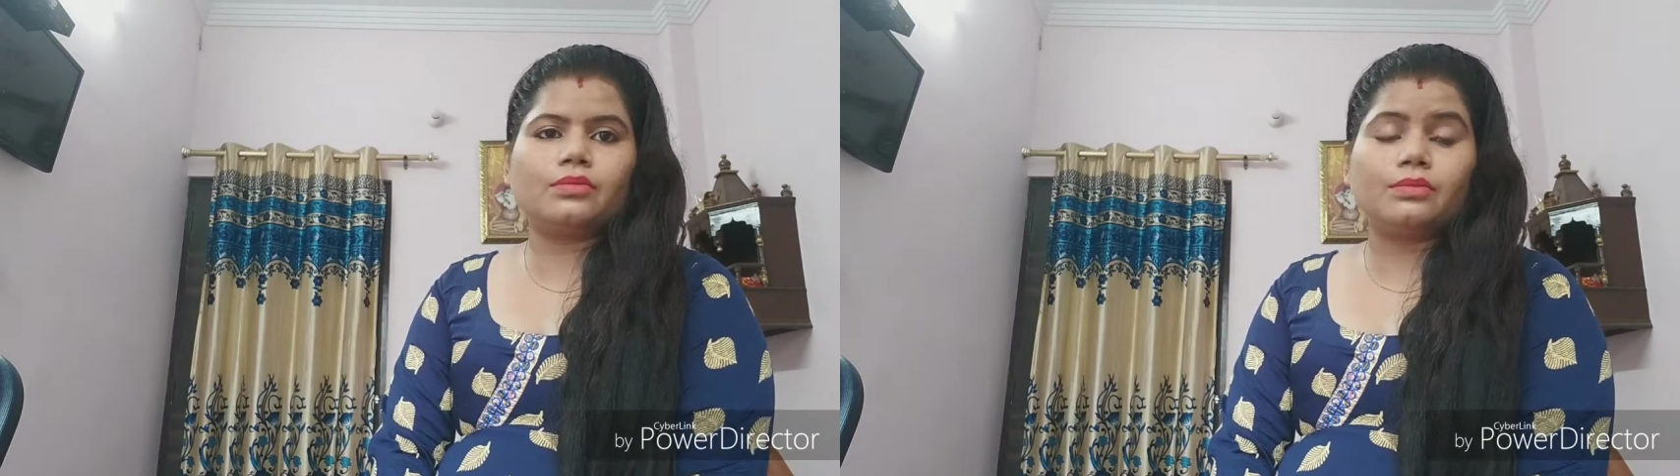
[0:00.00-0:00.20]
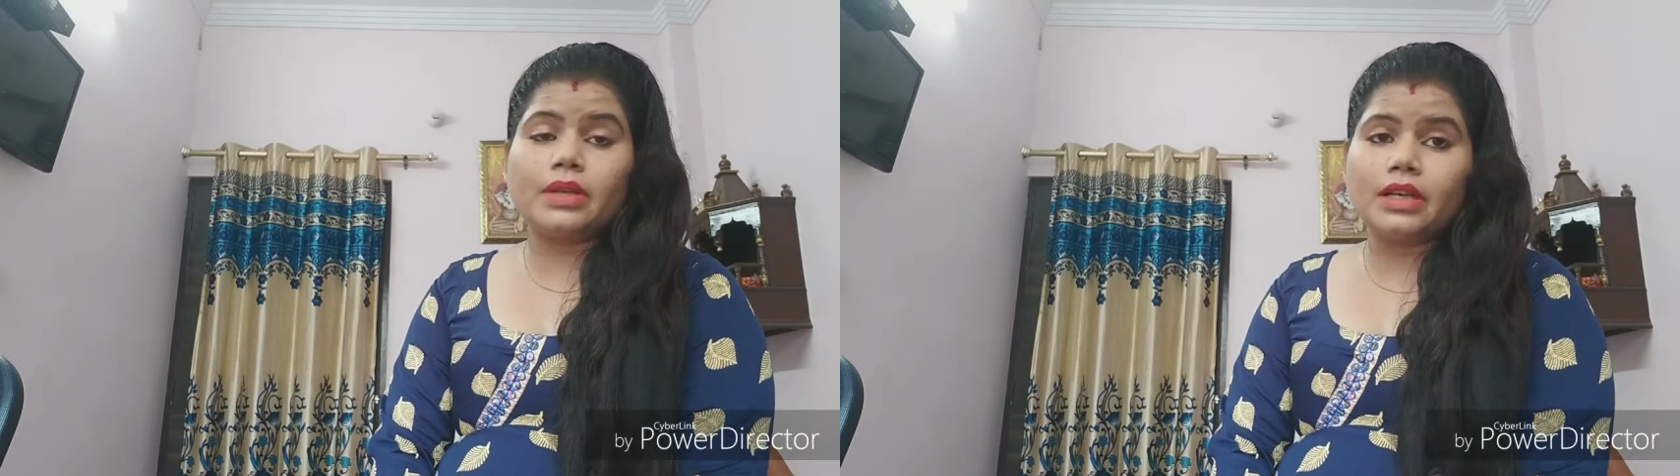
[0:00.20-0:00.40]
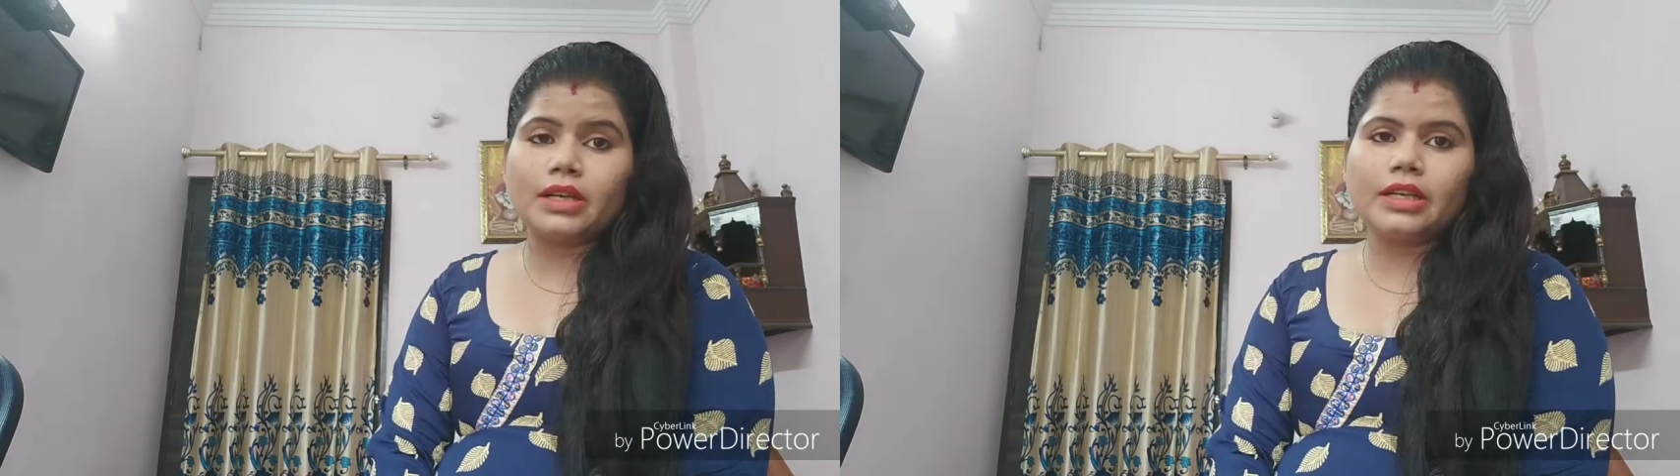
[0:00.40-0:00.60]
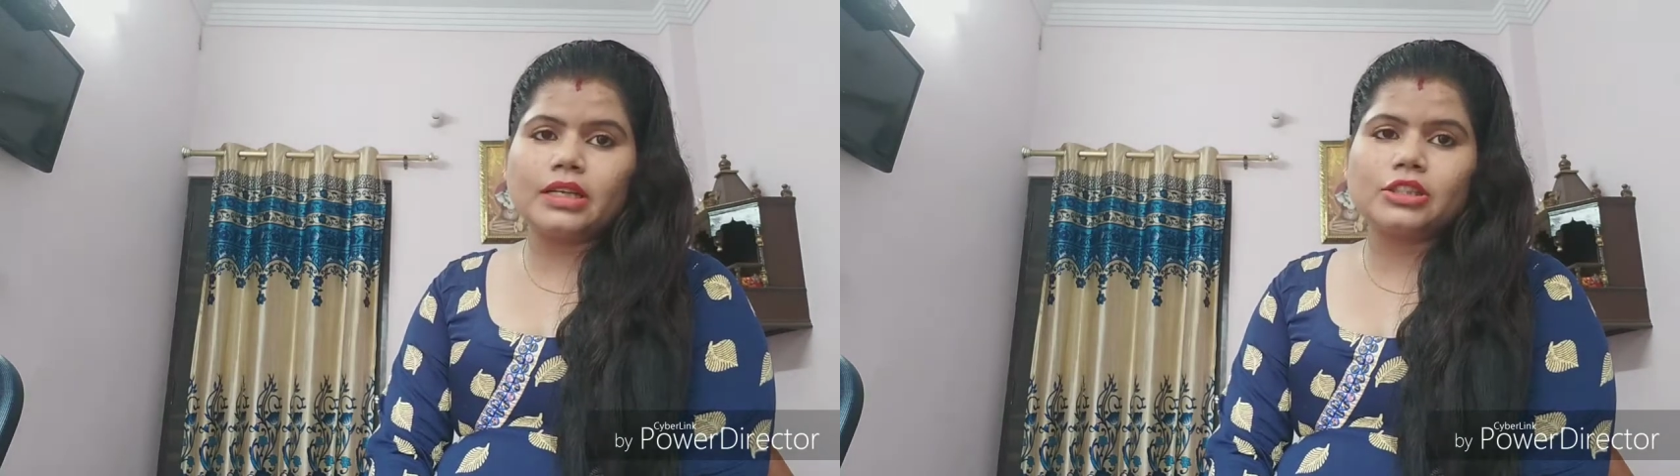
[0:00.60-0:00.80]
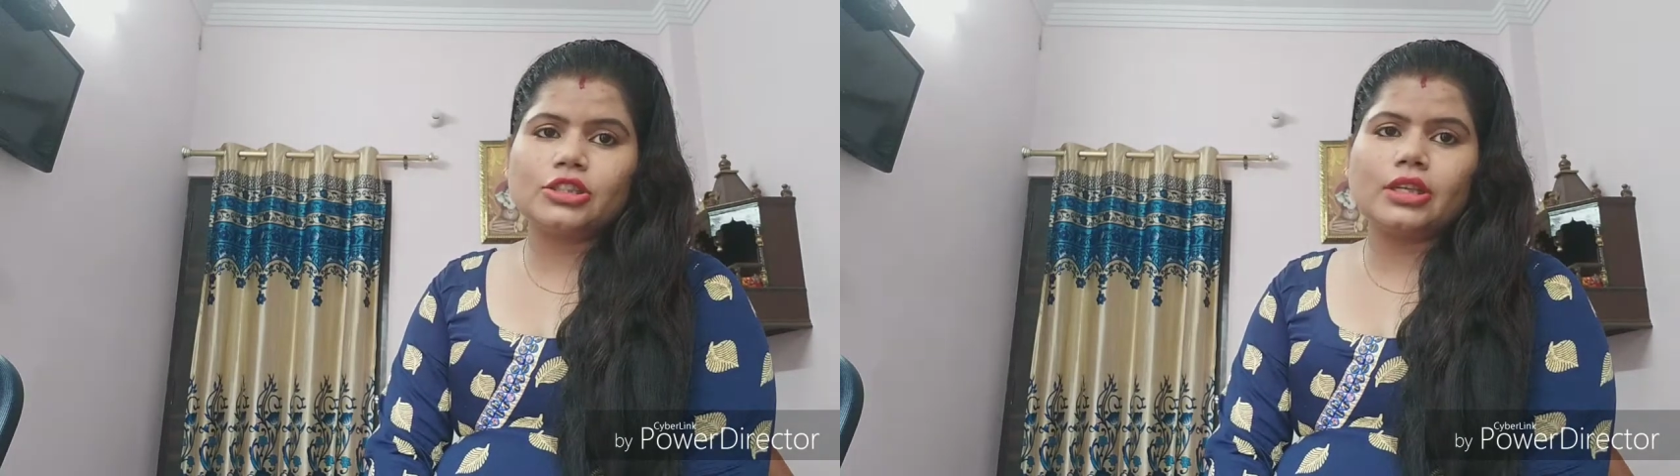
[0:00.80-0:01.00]
ब्लड
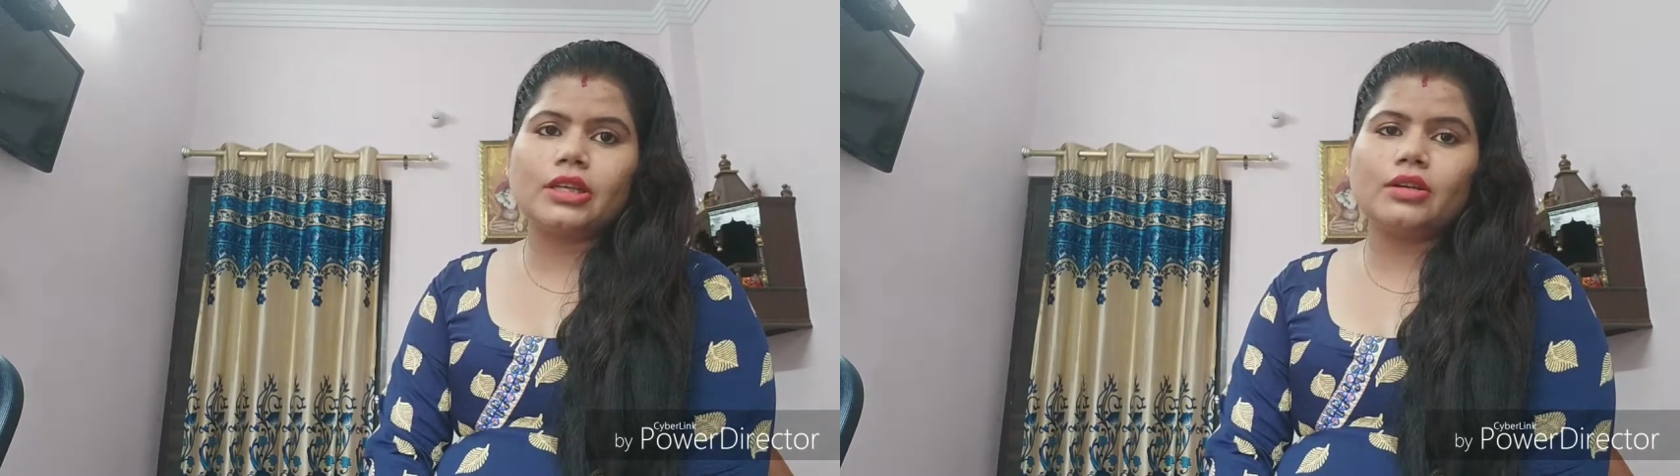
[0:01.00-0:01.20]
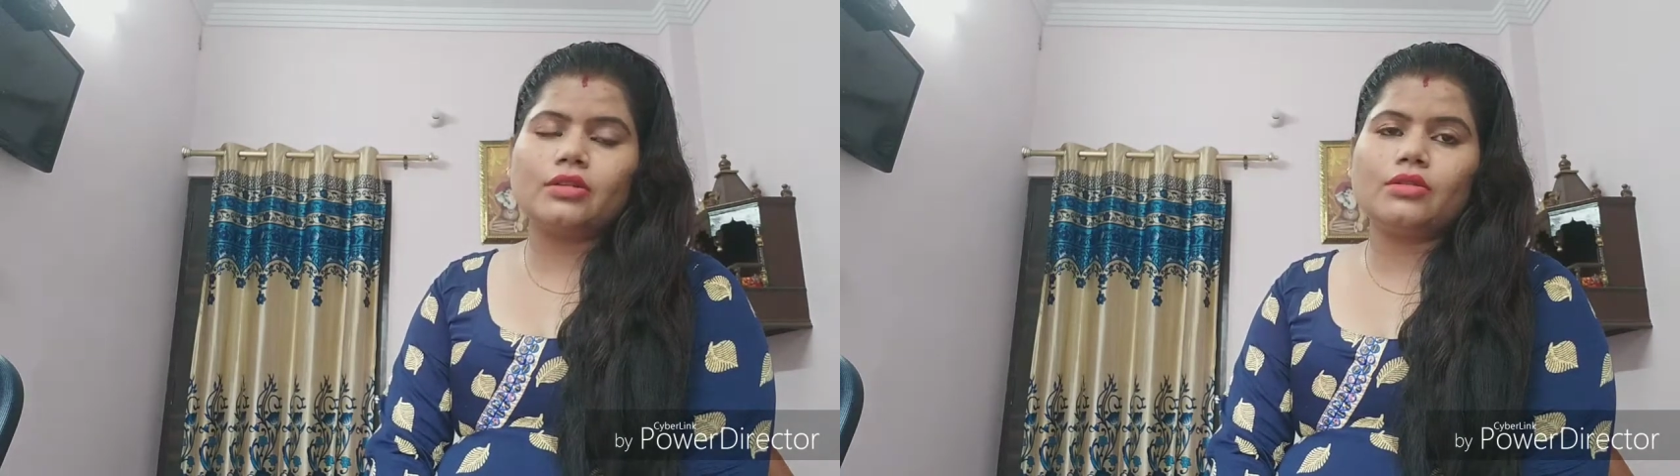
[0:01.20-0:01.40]
निकल जाए